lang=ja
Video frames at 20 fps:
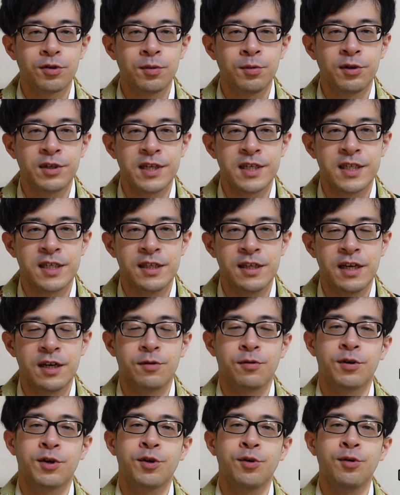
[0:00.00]
ともですね
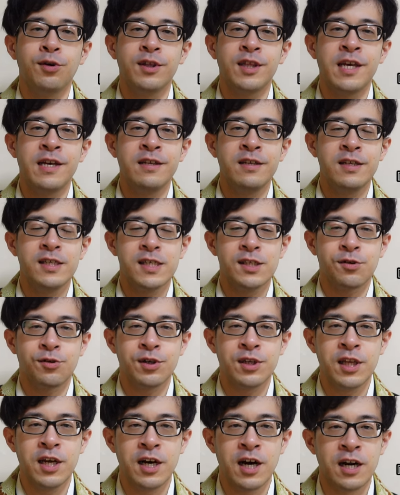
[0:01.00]
こう経典に
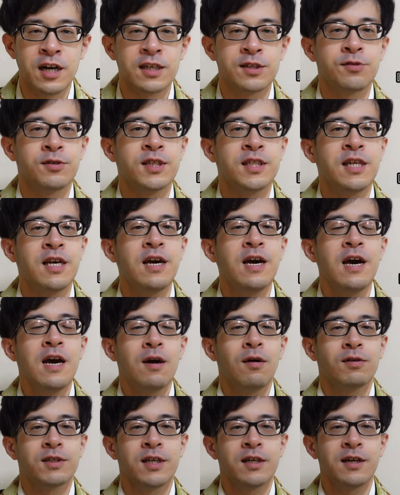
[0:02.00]
沿いながらそして
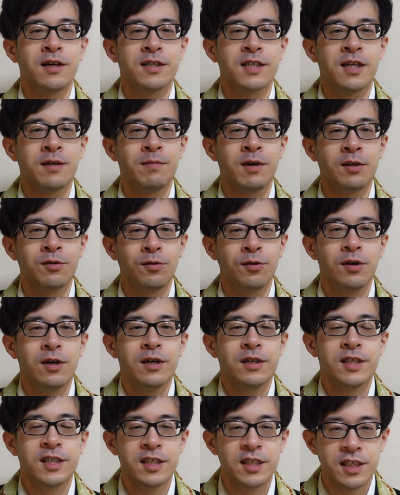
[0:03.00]
お釈迦様の
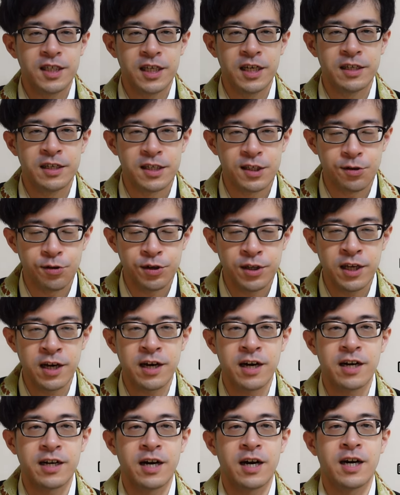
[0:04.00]
人生に沿いな
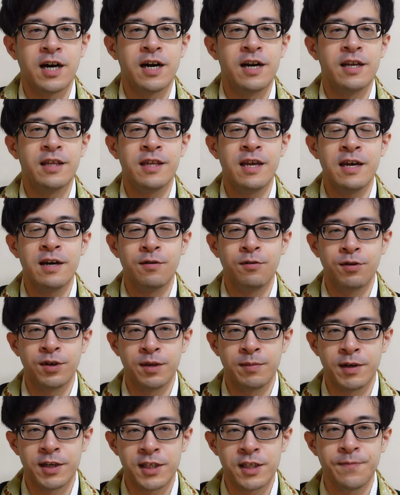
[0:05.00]
がら書かれてお
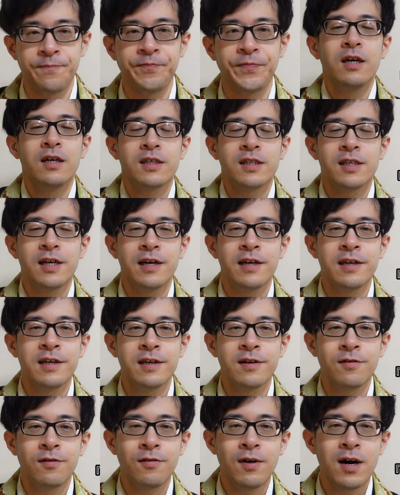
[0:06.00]
ります。
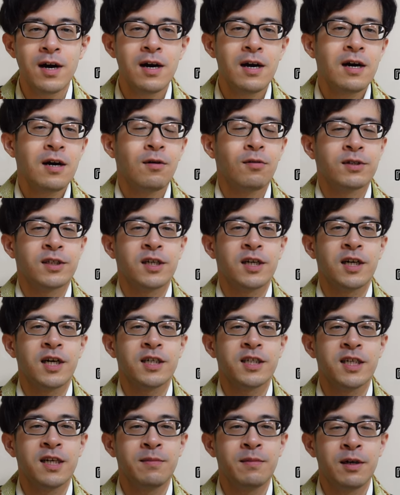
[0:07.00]
最後はお釈迦
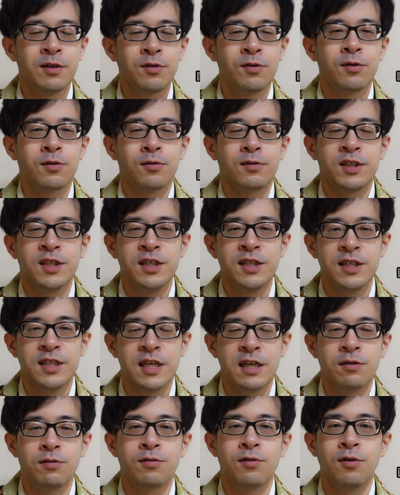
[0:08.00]
様の人
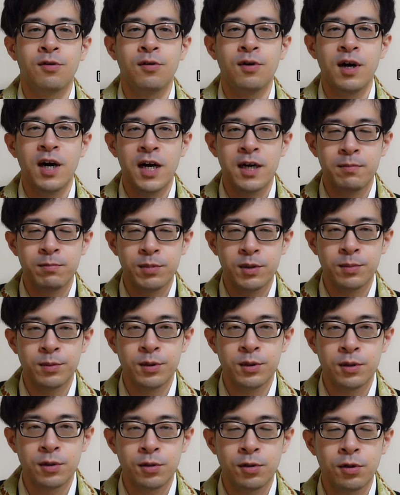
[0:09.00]
生の後半部
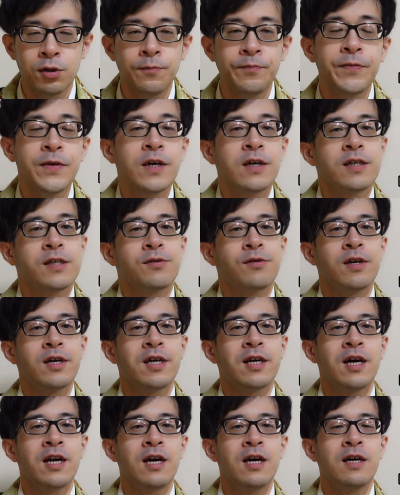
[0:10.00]
分とそれ
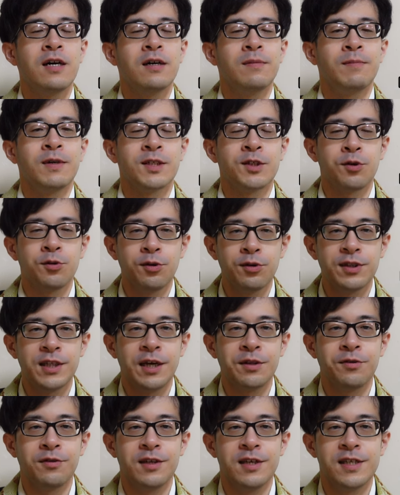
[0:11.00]
からその他
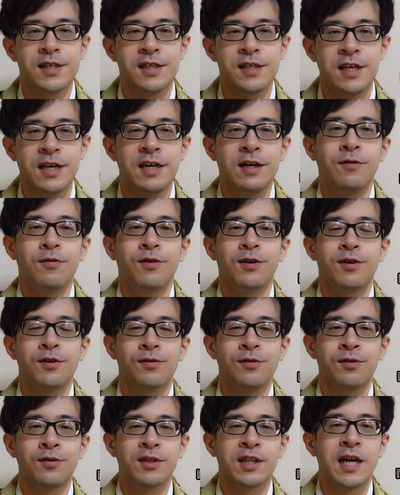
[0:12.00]
のですねお
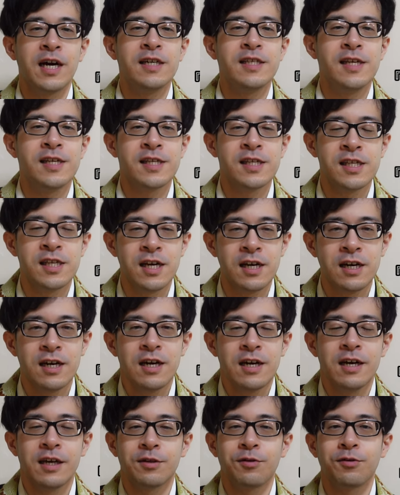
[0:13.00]
経の大切な
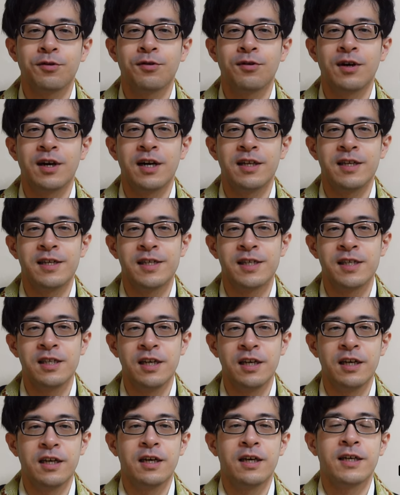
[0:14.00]
ところがです
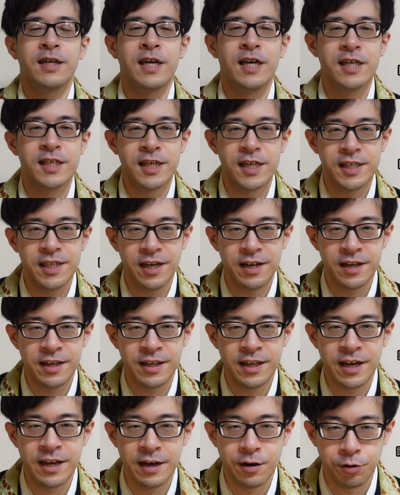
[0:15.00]
ね掲載され
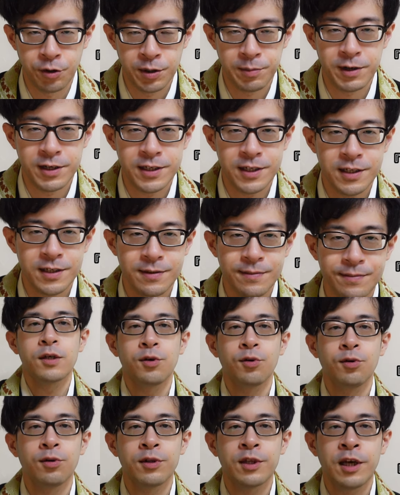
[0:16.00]
ております。
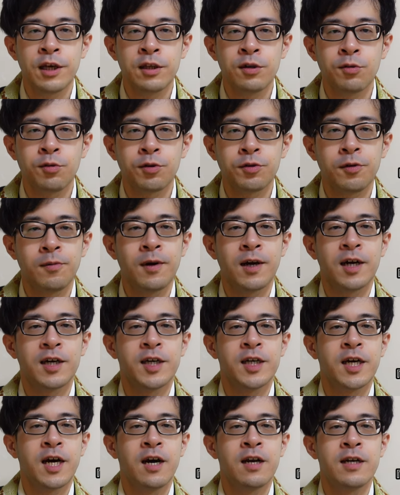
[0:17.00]
経典の言葉が
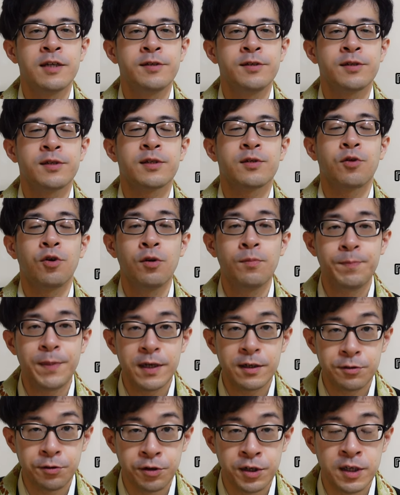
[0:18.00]
惹かれつつ
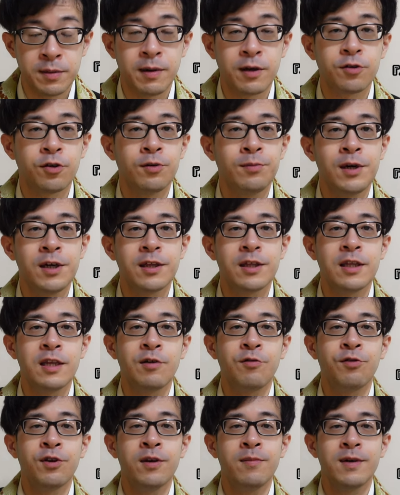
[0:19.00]
コンパクトにまとまって
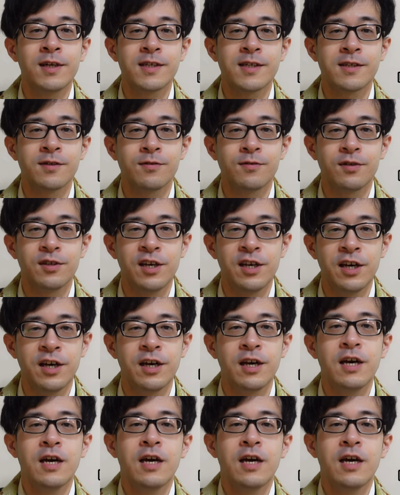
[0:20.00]
おりますので